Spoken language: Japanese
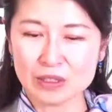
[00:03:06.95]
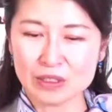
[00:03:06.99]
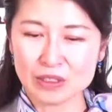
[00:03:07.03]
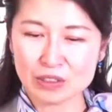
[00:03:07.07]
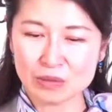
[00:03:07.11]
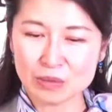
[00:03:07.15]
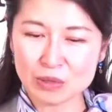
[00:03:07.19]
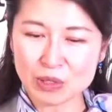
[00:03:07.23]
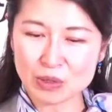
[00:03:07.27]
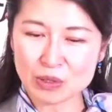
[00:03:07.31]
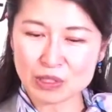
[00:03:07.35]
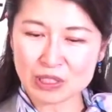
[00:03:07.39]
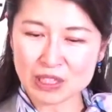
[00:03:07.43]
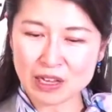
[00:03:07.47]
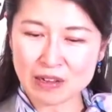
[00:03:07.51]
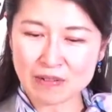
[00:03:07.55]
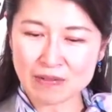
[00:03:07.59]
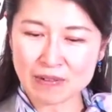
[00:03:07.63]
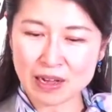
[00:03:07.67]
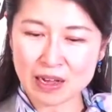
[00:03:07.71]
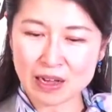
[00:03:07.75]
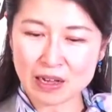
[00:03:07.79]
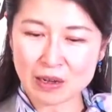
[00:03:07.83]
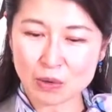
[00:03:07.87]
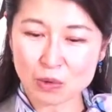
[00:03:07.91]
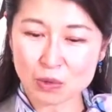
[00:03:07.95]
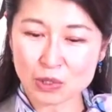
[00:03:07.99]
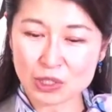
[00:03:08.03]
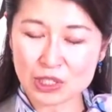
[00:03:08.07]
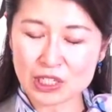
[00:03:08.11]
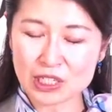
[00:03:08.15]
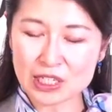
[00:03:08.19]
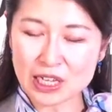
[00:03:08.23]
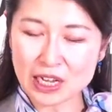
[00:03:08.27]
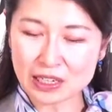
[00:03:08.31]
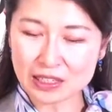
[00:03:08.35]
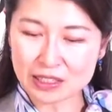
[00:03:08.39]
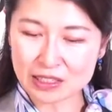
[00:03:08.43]
文子さんはおじ
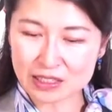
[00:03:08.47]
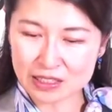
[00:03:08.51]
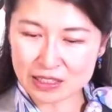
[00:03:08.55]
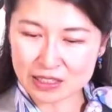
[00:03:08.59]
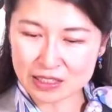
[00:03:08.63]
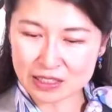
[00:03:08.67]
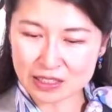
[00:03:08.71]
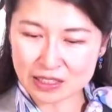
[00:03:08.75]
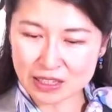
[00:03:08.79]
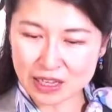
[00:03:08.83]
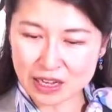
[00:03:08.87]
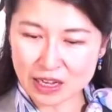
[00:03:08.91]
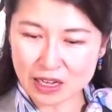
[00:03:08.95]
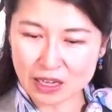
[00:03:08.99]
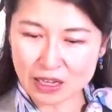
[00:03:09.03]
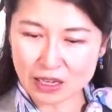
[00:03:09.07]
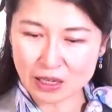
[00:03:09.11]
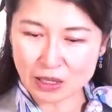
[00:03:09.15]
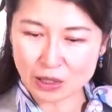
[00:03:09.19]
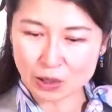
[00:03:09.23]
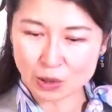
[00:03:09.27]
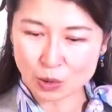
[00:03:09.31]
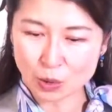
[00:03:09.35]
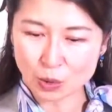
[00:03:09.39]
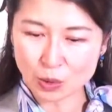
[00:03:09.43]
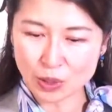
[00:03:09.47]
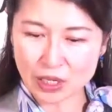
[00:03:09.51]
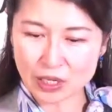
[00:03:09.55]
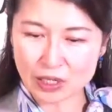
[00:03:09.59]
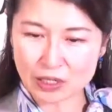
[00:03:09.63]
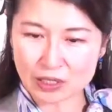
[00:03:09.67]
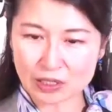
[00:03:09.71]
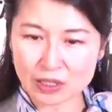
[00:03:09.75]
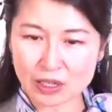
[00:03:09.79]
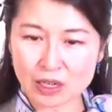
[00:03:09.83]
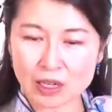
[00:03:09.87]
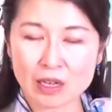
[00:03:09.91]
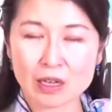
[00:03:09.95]
さんに聞いてトネ
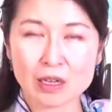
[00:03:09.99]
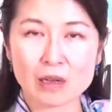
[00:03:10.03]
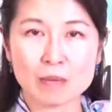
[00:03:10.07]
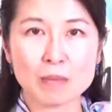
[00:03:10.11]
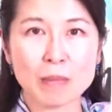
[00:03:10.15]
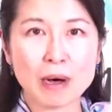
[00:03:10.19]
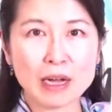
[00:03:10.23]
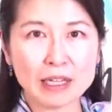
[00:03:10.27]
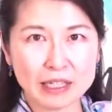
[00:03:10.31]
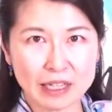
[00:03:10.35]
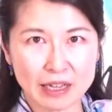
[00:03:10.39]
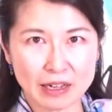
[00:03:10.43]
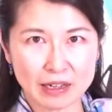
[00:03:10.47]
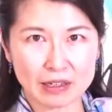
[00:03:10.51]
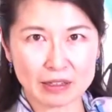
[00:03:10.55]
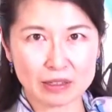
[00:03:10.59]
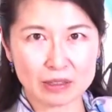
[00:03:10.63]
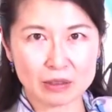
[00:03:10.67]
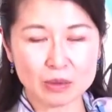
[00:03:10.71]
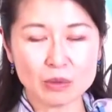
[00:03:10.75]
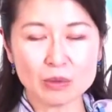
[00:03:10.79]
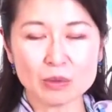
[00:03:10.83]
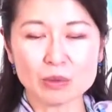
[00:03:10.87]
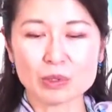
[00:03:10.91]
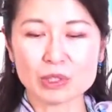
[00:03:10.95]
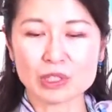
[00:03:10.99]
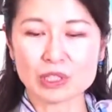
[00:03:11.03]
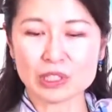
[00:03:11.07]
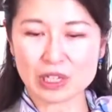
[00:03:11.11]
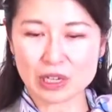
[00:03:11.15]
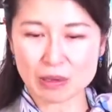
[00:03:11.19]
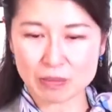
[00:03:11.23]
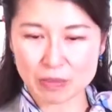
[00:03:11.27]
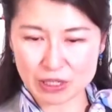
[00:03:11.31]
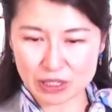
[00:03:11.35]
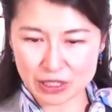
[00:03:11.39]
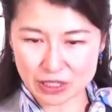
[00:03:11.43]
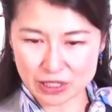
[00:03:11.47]
に「待て」を教
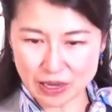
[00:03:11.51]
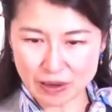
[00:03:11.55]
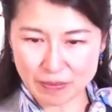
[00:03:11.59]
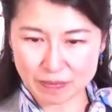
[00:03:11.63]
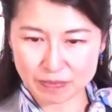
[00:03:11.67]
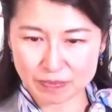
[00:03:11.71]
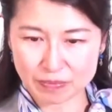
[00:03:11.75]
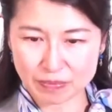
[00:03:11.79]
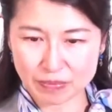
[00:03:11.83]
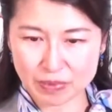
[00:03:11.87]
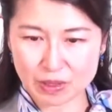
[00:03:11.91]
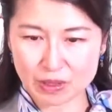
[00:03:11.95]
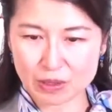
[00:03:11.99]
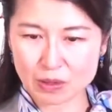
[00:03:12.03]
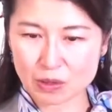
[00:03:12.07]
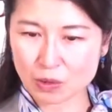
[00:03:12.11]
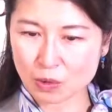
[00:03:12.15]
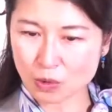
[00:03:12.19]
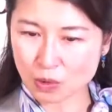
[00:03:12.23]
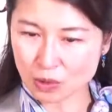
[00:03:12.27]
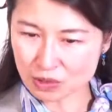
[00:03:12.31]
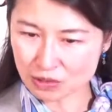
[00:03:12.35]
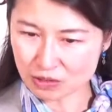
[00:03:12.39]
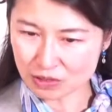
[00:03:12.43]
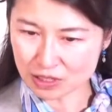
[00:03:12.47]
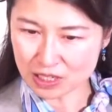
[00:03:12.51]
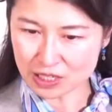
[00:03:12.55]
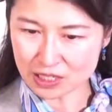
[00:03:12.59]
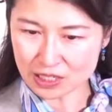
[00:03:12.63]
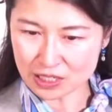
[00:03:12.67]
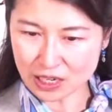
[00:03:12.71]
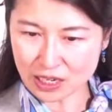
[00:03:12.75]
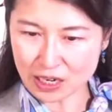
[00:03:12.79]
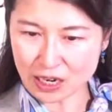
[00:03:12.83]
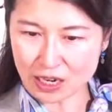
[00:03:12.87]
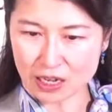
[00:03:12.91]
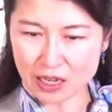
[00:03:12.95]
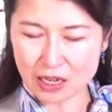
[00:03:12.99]
えました。子犬です
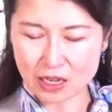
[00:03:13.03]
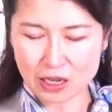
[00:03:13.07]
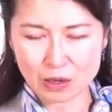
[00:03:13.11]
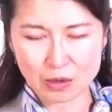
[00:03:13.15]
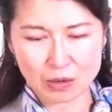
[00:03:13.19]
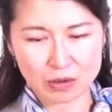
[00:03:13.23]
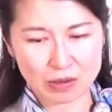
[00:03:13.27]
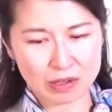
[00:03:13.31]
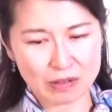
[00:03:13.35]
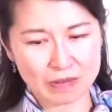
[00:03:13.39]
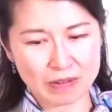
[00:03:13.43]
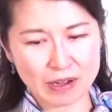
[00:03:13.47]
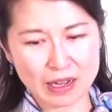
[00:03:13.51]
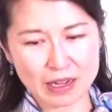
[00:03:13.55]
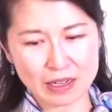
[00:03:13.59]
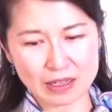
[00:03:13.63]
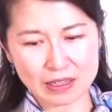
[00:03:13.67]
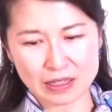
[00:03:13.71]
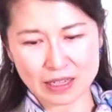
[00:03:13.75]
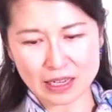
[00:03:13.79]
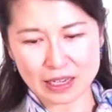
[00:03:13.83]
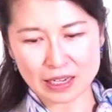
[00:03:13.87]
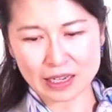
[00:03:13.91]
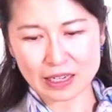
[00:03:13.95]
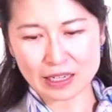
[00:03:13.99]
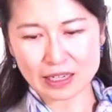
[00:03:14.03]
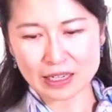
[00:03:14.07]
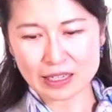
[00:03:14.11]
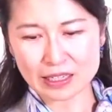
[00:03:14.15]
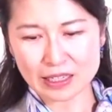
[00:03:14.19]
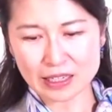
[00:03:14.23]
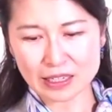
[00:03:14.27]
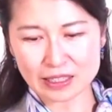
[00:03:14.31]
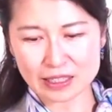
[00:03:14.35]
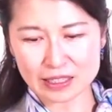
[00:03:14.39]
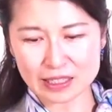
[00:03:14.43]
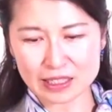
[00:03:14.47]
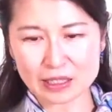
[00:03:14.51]
からこれはなかな
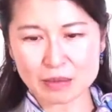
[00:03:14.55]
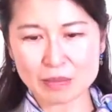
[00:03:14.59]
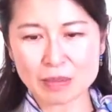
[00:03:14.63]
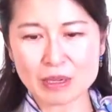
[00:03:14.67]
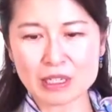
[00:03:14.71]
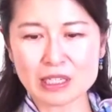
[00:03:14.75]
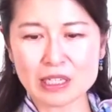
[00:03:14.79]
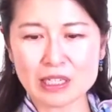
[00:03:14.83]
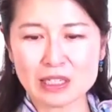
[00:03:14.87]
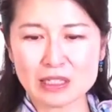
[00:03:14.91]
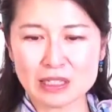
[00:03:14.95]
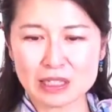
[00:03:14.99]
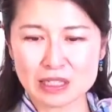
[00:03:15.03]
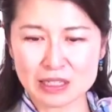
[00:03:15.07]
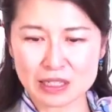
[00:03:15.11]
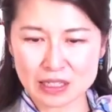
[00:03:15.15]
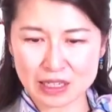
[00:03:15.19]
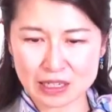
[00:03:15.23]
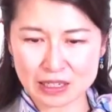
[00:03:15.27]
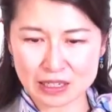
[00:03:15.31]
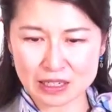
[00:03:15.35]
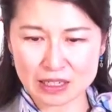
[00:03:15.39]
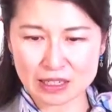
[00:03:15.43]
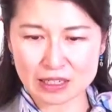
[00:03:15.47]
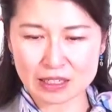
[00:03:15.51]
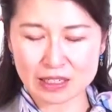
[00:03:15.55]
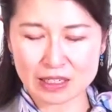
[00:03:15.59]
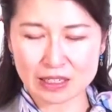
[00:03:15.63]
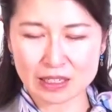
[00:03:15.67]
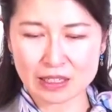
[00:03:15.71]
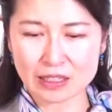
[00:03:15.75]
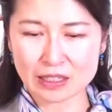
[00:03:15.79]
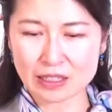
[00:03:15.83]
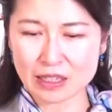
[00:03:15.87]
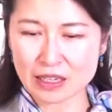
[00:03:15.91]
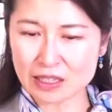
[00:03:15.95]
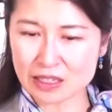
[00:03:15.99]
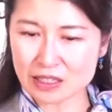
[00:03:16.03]
か聞きませんでしたが、
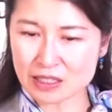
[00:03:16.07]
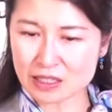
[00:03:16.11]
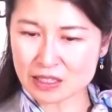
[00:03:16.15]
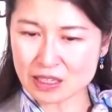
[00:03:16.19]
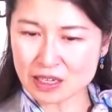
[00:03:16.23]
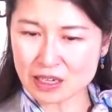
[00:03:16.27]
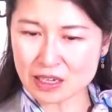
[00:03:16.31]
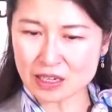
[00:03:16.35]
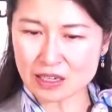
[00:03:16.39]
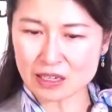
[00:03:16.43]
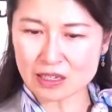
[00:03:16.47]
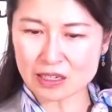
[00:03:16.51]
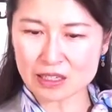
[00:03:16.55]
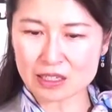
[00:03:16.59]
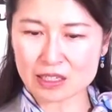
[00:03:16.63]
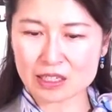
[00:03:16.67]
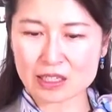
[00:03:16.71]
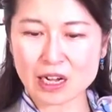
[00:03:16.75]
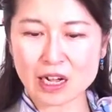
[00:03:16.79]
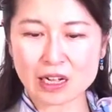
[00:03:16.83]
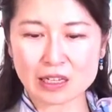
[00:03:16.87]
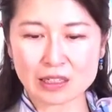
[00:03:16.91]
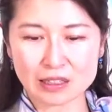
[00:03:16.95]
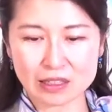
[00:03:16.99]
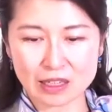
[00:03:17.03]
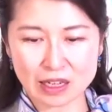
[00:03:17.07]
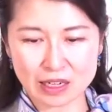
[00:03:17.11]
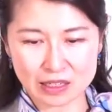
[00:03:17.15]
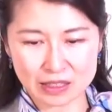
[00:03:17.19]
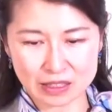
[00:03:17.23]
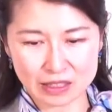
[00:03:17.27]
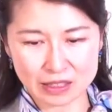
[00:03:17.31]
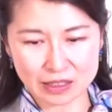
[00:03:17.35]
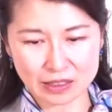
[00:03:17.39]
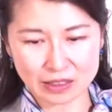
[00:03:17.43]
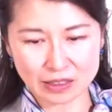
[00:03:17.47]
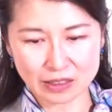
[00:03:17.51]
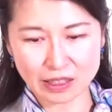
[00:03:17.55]
決して叱った
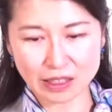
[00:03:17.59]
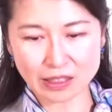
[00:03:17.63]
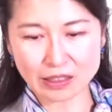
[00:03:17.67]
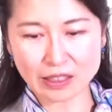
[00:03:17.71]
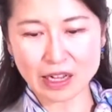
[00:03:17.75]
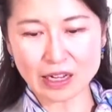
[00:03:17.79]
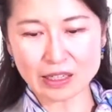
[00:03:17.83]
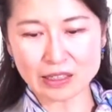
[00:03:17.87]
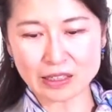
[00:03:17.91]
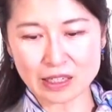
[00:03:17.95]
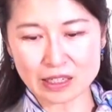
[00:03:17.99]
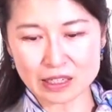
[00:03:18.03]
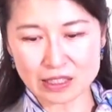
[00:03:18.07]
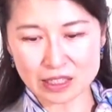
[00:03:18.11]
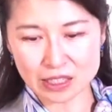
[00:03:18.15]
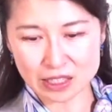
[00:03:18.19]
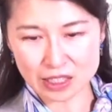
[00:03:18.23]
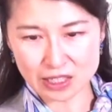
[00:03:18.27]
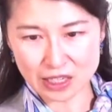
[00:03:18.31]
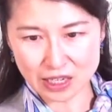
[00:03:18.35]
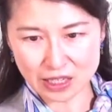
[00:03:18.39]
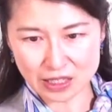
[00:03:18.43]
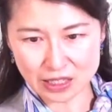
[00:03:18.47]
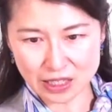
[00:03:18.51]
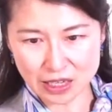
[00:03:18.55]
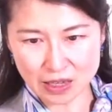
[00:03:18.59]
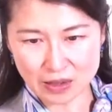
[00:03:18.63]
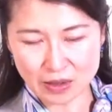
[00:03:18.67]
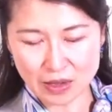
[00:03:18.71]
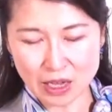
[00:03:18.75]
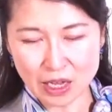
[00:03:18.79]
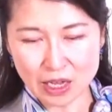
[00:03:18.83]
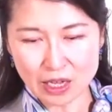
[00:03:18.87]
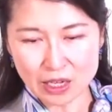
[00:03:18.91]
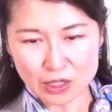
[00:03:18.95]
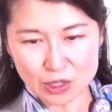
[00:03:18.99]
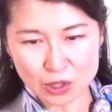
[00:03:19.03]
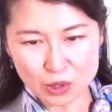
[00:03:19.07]
り叩いたりしないで、
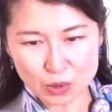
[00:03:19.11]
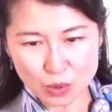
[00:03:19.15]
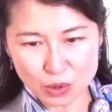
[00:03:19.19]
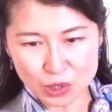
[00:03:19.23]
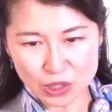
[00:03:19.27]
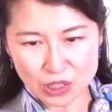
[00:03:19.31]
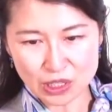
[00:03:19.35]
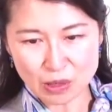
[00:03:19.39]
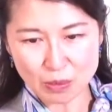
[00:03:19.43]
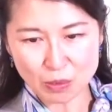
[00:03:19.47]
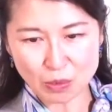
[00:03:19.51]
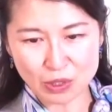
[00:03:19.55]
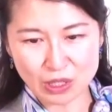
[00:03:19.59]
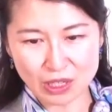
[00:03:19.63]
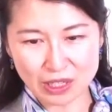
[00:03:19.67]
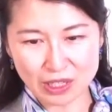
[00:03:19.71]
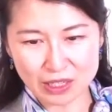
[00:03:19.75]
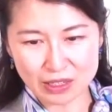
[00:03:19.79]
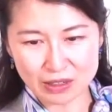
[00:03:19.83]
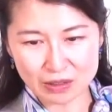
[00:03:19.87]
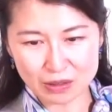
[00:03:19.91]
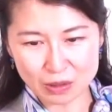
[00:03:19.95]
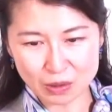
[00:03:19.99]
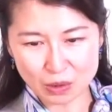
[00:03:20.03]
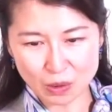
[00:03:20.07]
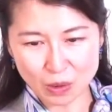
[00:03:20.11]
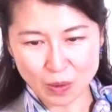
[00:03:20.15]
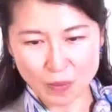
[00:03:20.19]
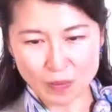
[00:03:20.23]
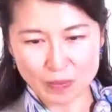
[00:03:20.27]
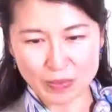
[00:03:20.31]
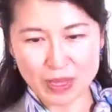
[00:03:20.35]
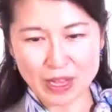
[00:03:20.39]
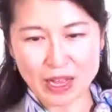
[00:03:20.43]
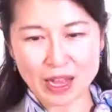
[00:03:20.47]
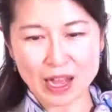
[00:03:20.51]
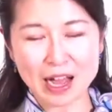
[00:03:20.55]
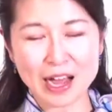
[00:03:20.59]
少しでもできると
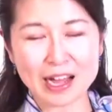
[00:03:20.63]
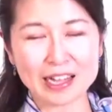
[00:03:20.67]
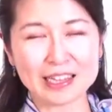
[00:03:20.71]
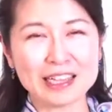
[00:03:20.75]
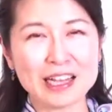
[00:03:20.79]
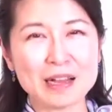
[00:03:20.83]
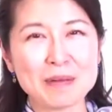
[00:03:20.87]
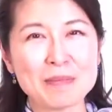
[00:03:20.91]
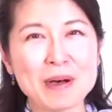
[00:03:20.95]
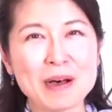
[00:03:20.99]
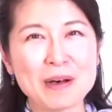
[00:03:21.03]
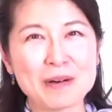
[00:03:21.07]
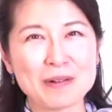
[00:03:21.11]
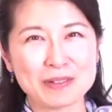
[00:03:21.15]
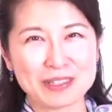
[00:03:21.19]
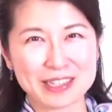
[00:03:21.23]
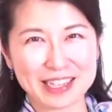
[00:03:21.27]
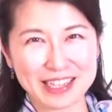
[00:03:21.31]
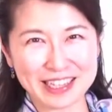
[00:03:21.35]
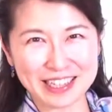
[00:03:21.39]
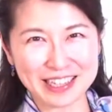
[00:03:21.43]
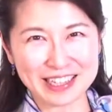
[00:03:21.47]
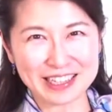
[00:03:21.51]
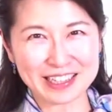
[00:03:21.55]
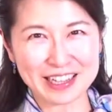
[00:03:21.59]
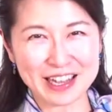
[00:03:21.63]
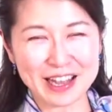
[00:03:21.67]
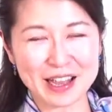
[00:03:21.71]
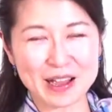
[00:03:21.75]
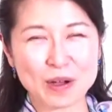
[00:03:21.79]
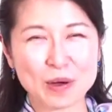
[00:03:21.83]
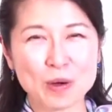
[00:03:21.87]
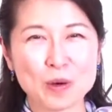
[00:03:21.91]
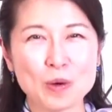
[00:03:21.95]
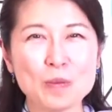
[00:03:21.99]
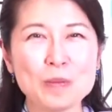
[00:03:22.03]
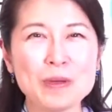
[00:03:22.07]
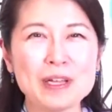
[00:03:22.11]
頭を撫でて
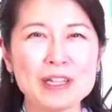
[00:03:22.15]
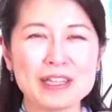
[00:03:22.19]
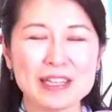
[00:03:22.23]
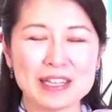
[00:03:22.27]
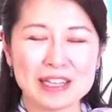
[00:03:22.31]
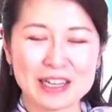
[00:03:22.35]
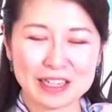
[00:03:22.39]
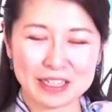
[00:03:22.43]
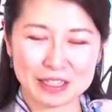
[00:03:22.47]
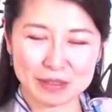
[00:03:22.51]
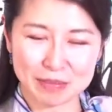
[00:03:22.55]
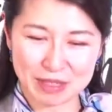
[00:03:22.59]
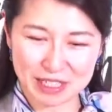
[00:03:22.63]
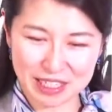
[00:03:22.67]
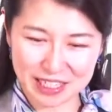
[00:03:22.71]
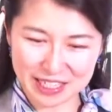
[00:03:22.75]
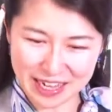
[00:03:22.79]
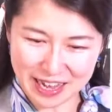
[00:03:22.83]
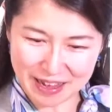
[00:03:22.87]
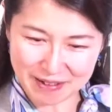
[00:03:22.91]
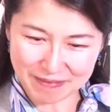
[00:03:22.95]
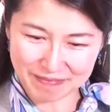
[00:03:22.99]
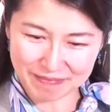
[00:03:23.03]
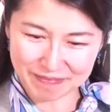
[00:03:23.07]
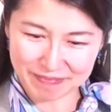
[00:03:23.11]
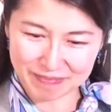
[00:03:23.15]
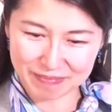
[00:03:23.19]
褒めてやりました。